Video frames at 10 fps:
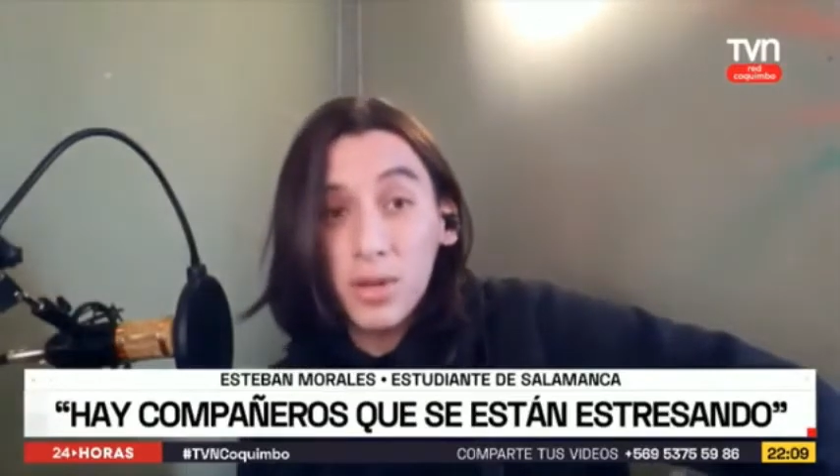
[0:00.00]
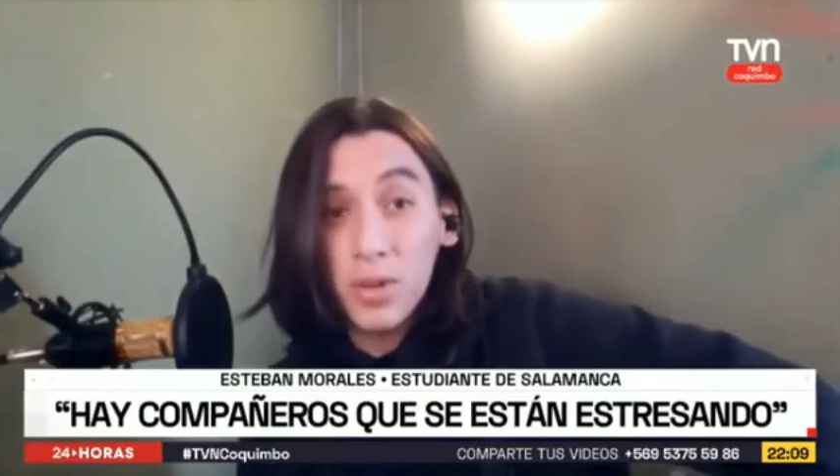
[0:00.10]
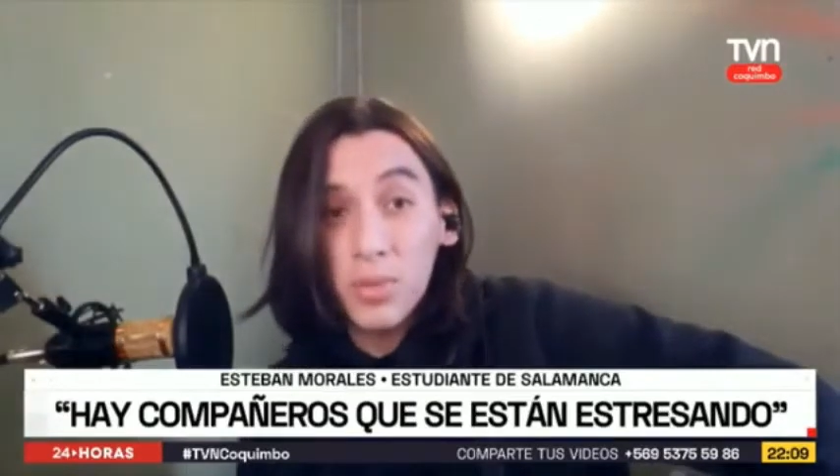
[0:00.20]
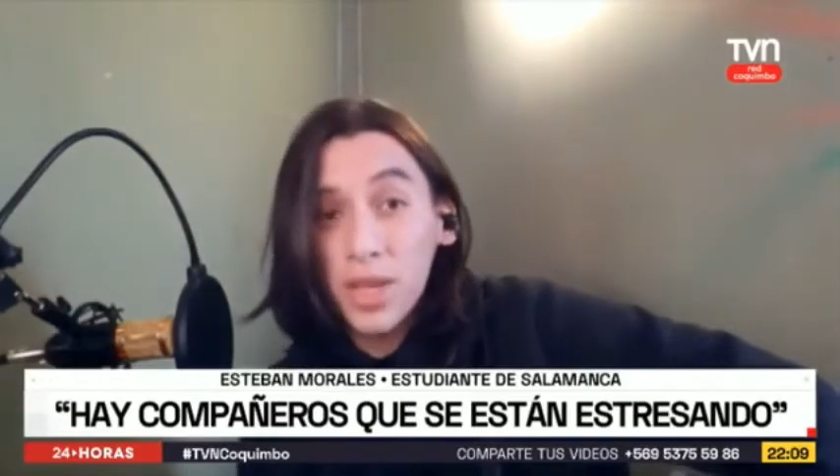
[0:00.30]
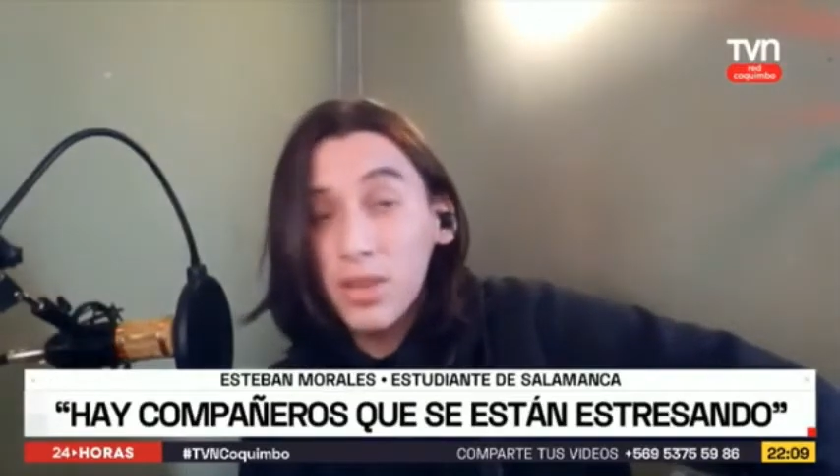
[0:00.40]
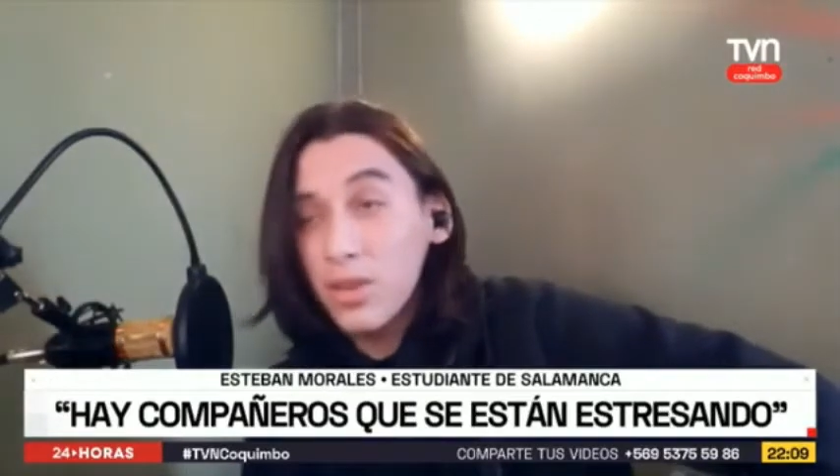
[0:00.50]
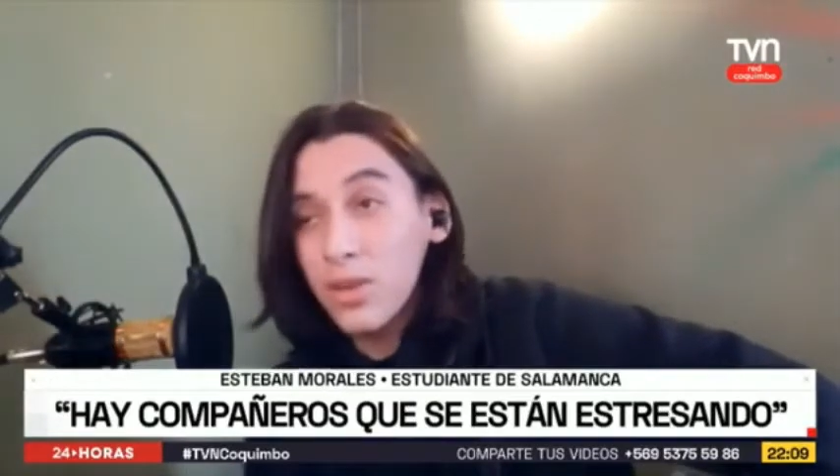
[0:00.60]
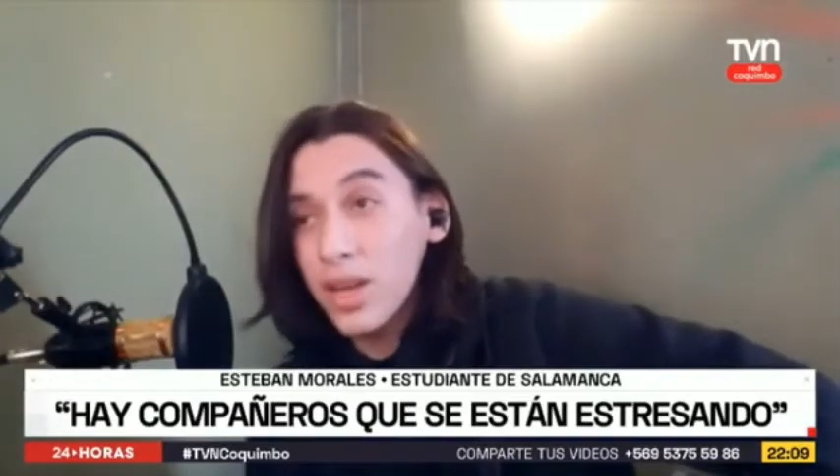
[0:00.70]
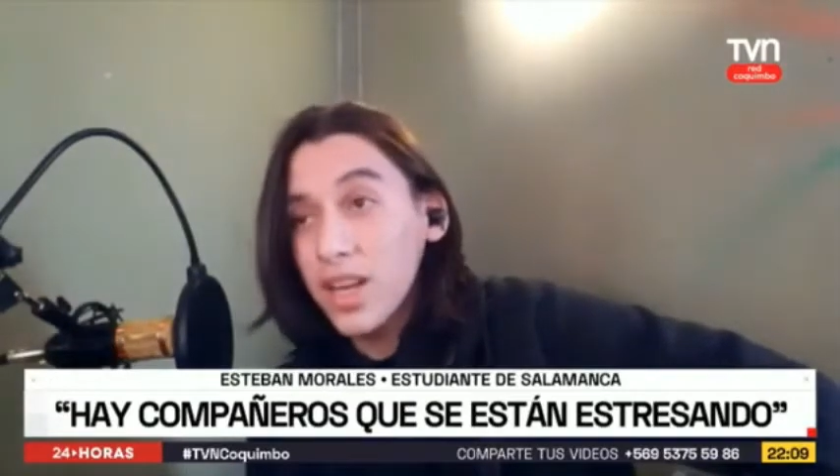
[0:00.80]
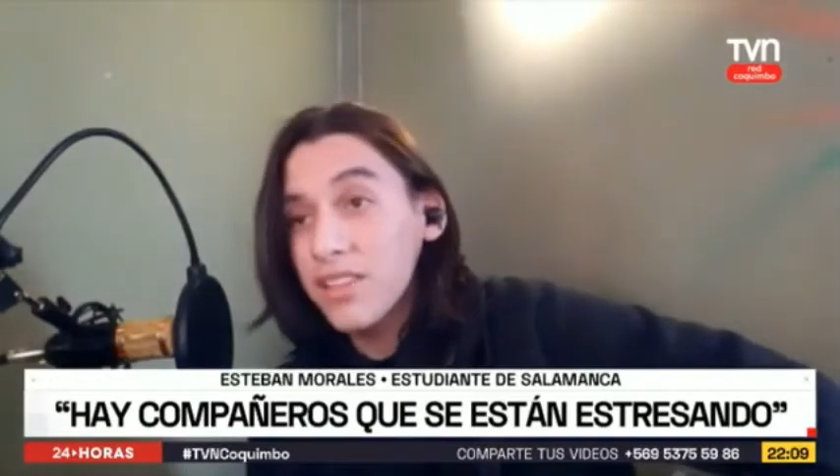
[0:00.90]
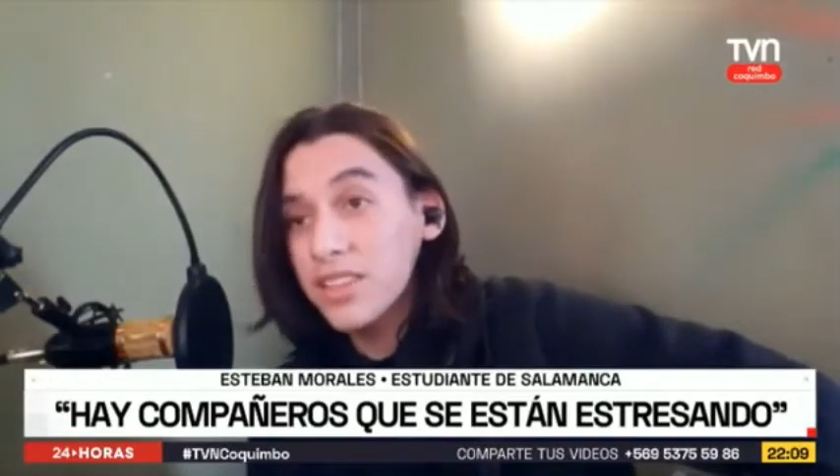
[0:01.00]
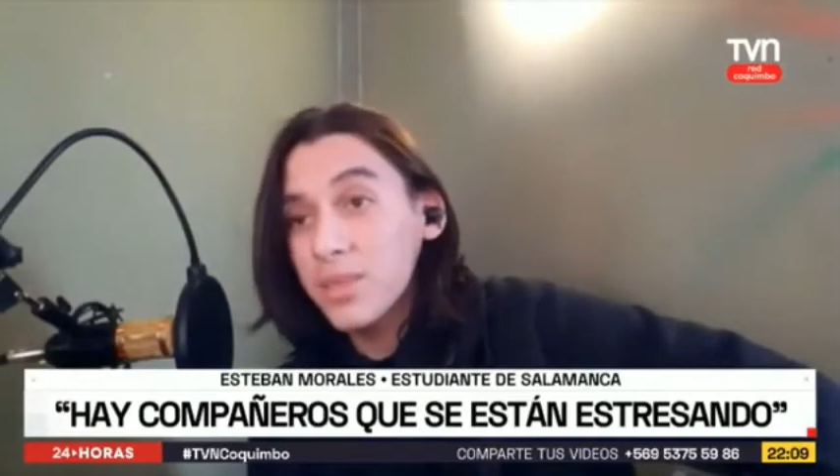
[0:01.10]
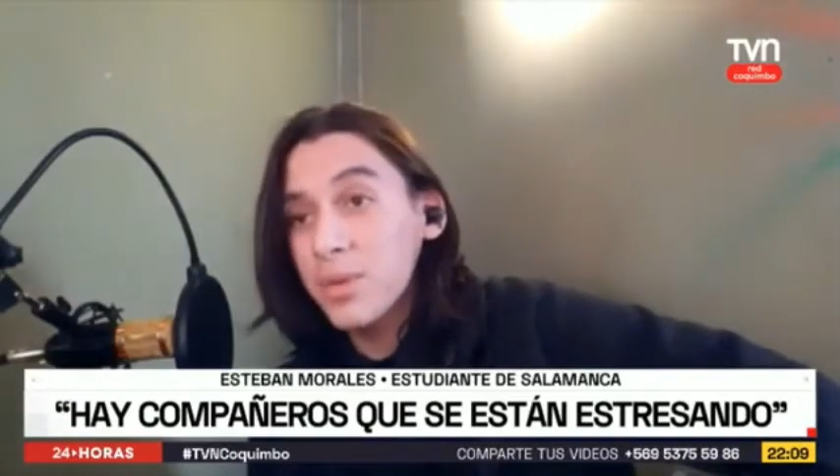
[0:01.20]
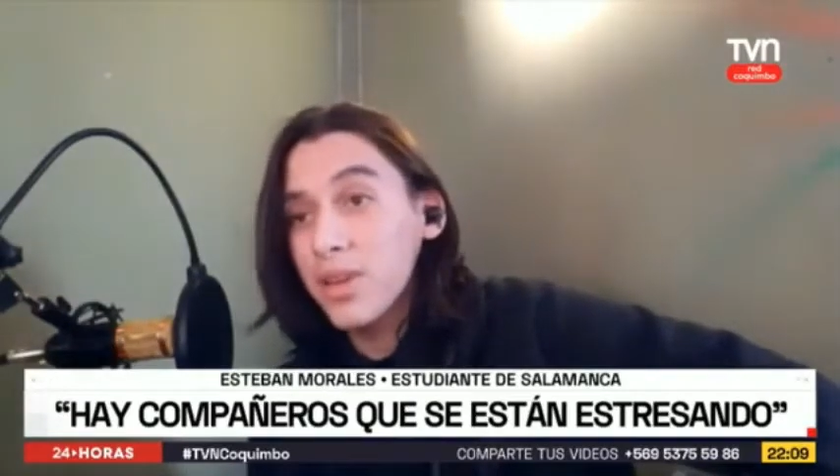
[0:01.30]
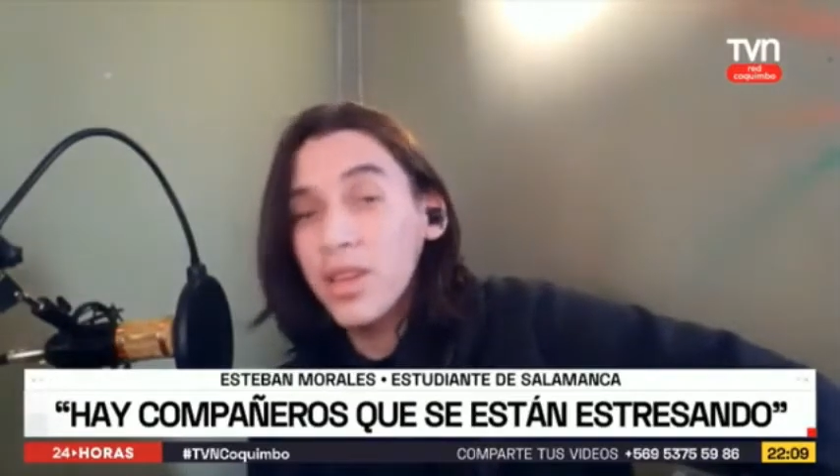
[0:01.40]
carcomiendo la
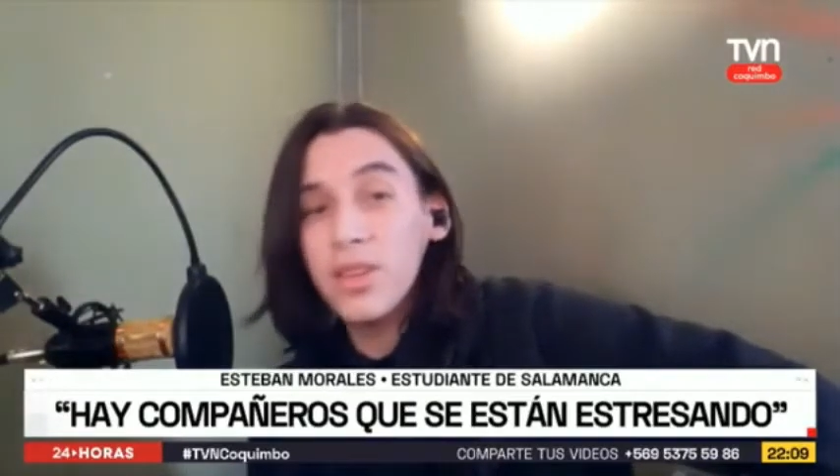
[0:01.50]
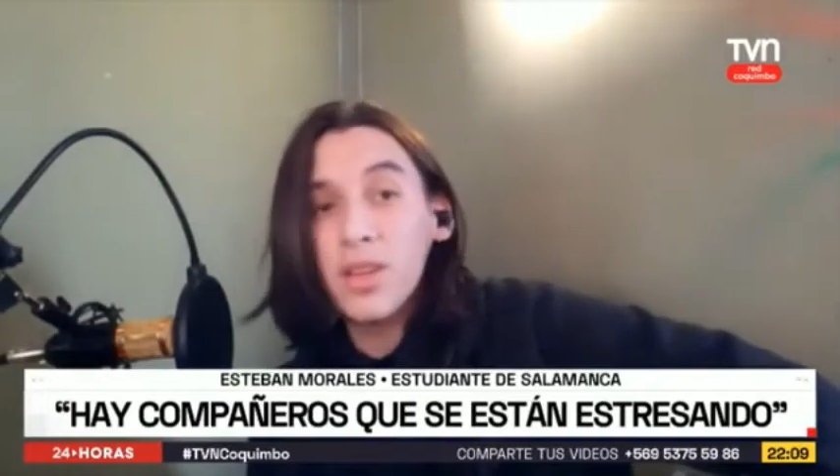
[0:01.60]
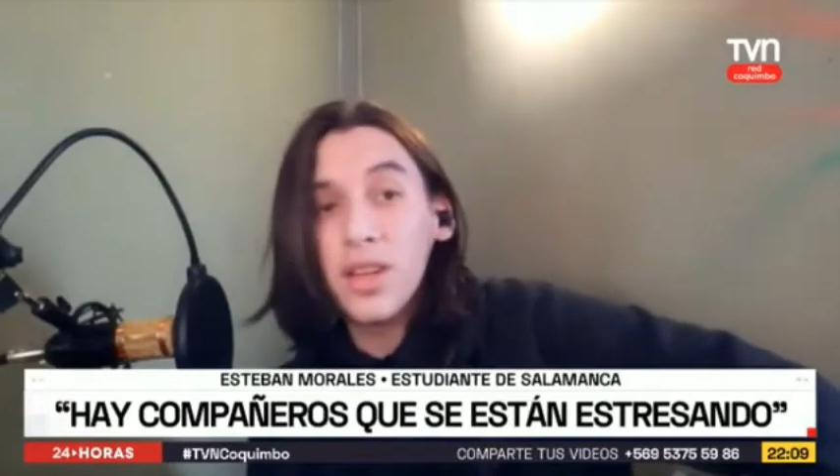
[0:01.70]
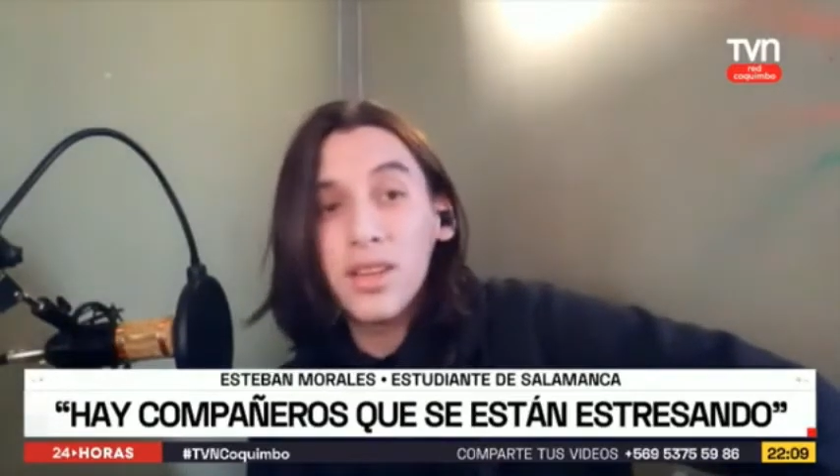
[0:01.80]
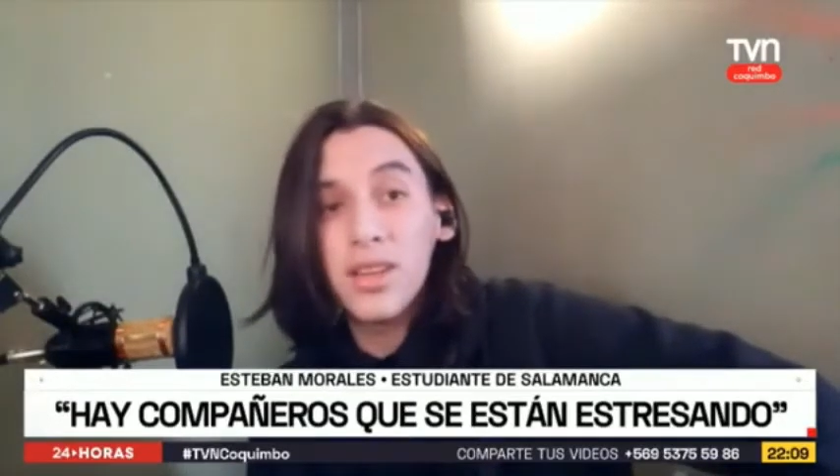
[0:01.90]
cabeza por dentro,